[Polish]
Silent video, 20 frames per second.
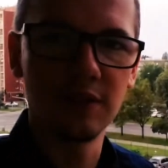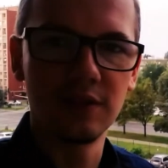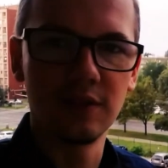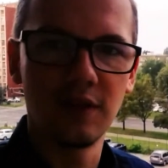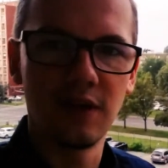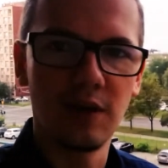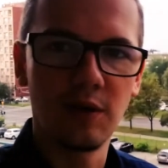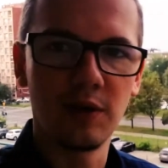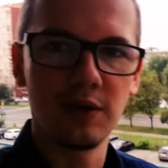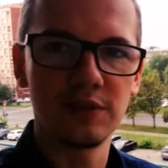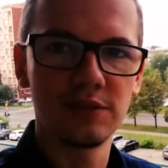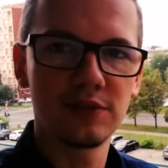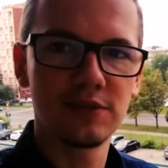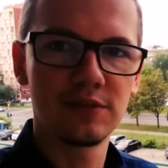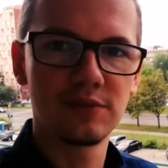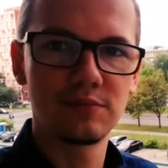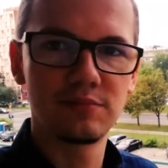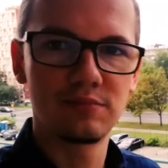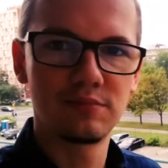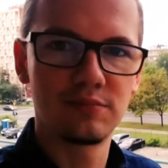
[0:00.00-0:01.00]
ten
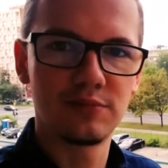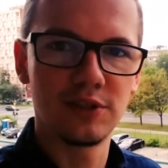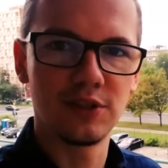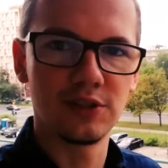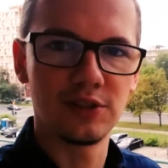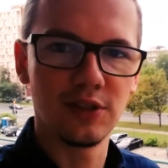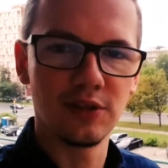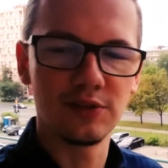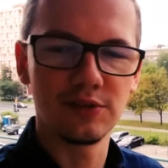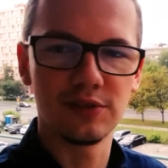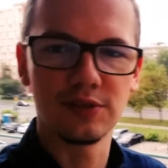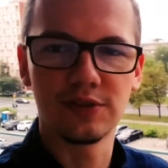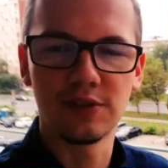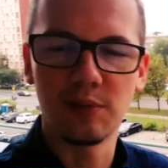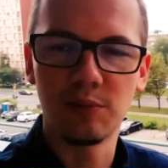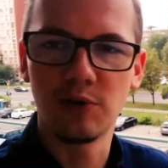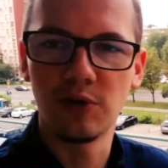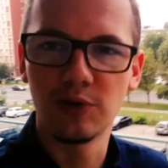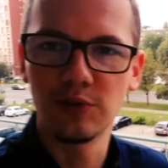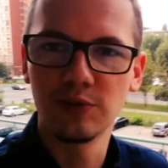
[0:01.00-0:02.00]
hałas przejeżdżających
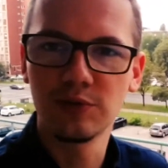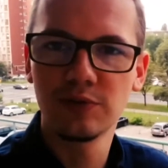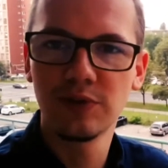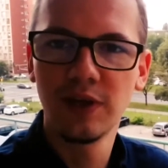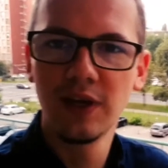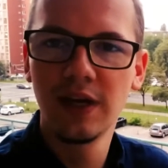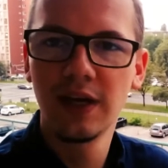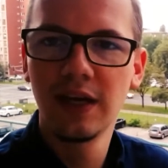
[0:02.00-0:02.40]
samochodów.